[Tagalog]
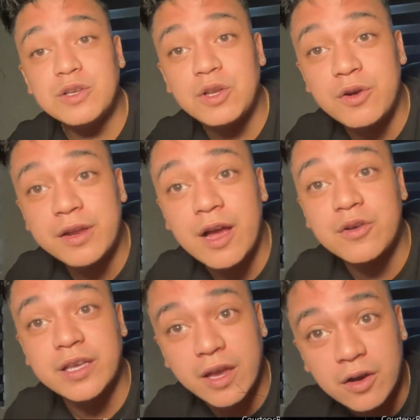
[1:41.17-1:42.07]
Sorry ako
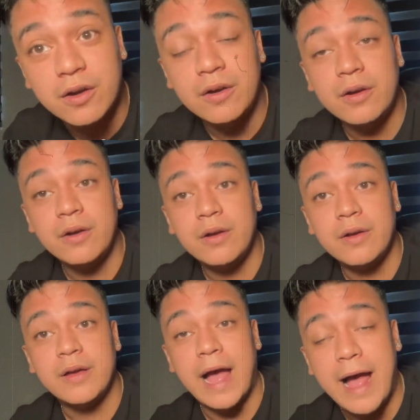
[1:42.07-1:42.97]
sa'yo.
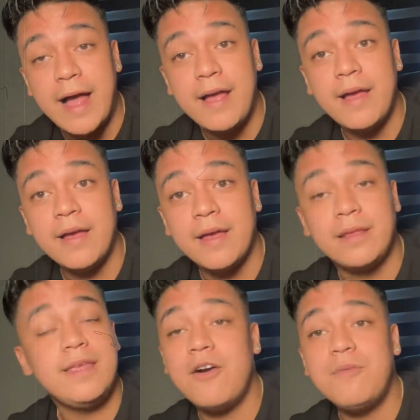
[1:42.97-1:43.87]
Ha?
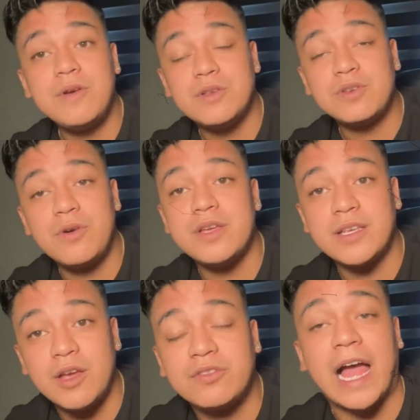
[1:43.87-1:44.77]
Di ako magsusorry
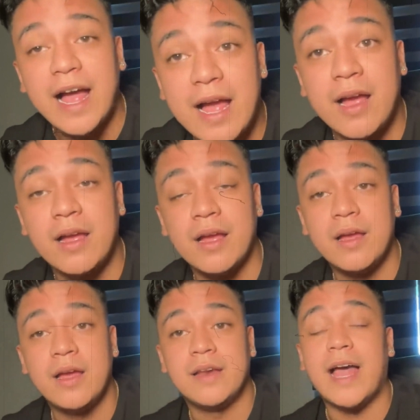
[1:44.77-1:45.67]
sa...
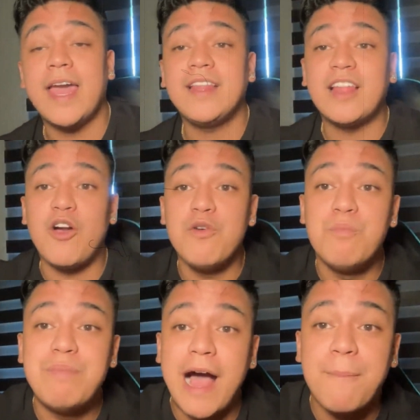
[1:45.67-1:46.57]
Nakita ko
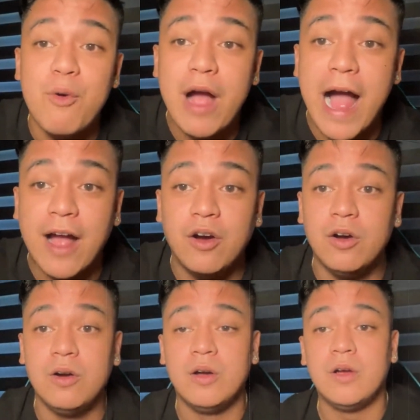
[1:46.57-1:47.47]
yung vlog mo.
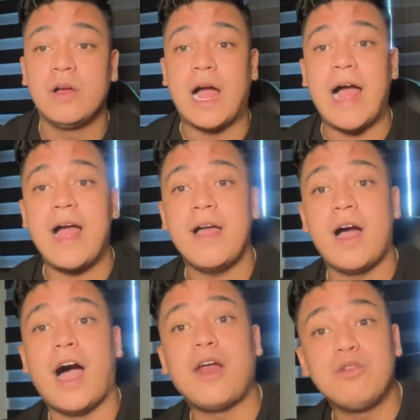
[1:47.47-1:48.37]
Ha?
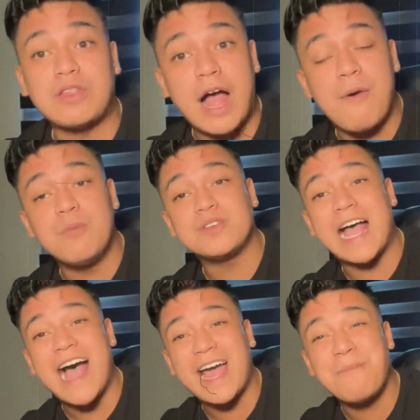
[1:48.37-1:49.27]
Anong tawag mo
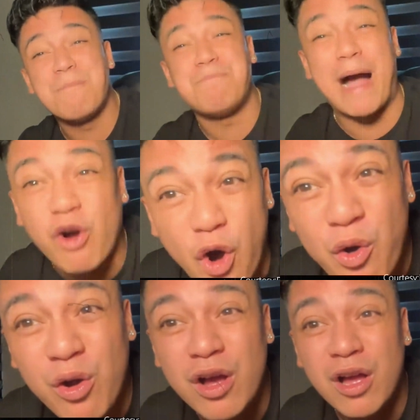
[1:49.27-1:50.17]
sa akin? Pago?